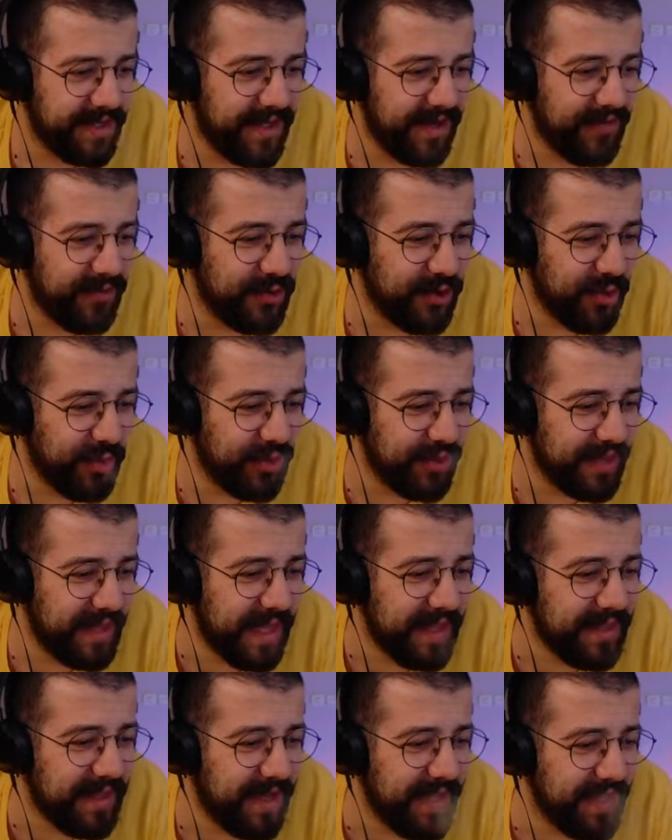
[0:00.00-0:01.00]

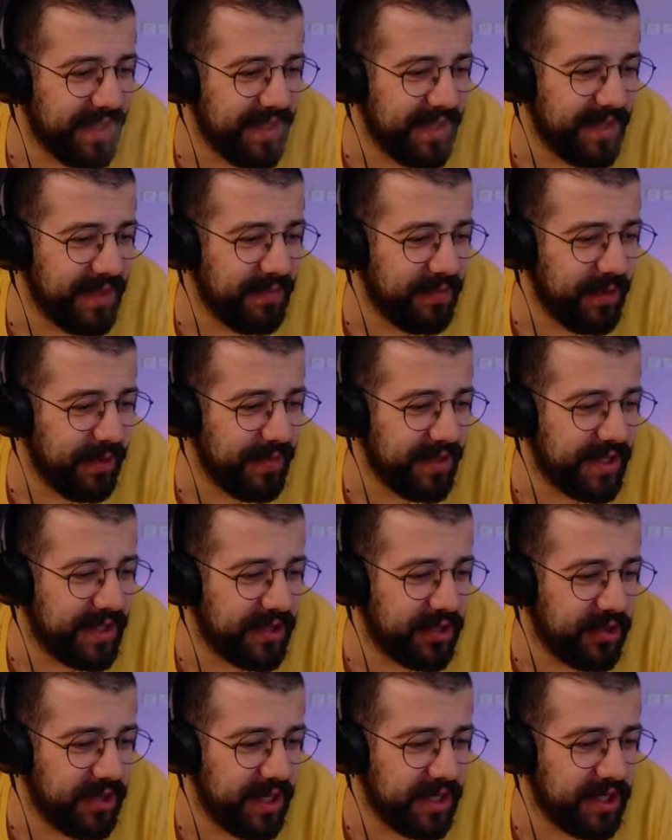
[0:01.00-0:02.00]
Davutoğlu'ndan daha iyi
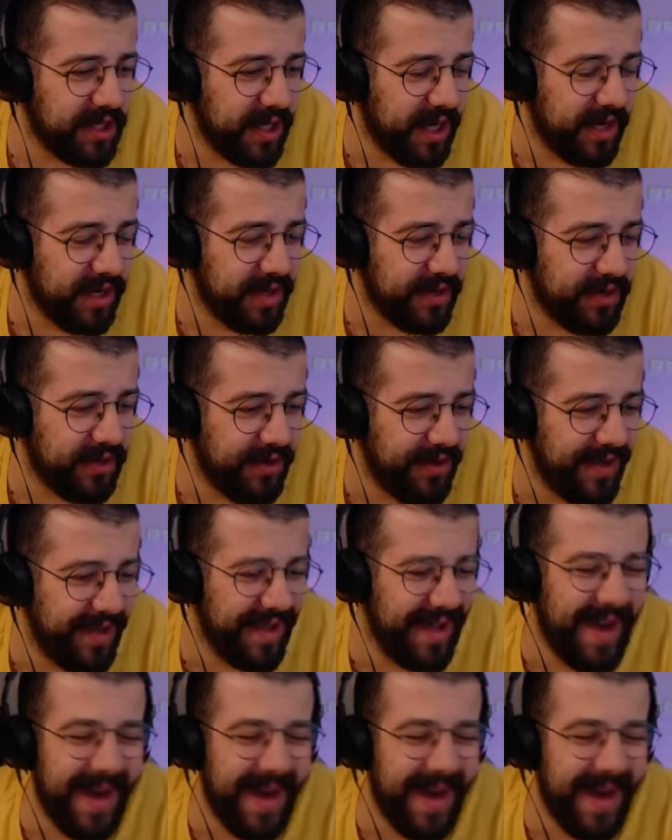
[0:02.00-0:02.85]
diplomatik süreç ilerletiliyor.